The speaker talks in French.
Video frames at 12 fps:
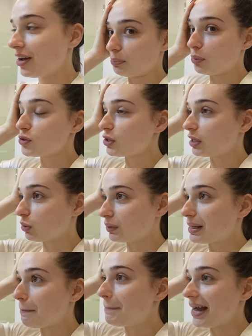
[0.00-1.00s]
Pour ceux qui ont
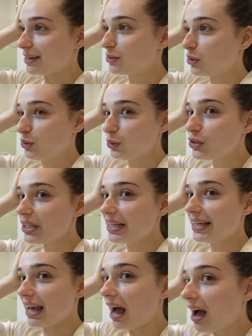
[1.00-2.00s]
des bagues de douche
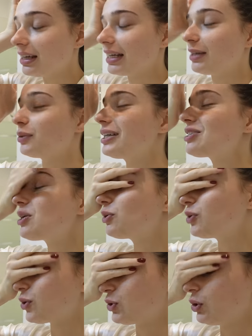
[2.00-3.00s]
Ikea et qui ont déjà
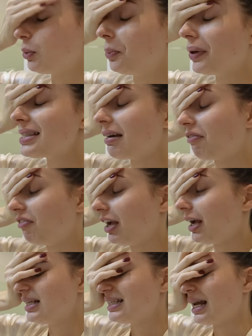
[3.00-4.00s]
entendu le bruit que ça
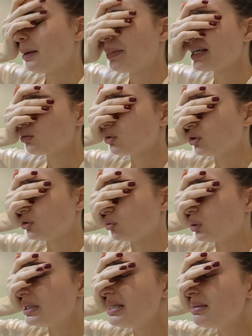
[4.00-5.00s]
fait, t'as l'impression que
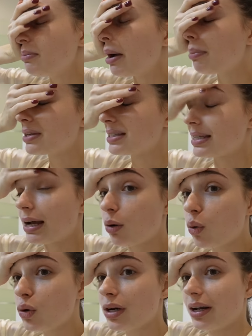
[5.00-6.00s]
ton immeuble
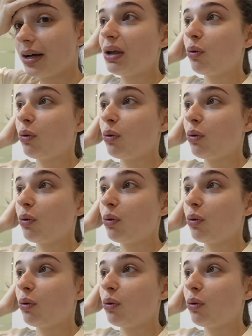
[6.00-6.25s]
s'écroule.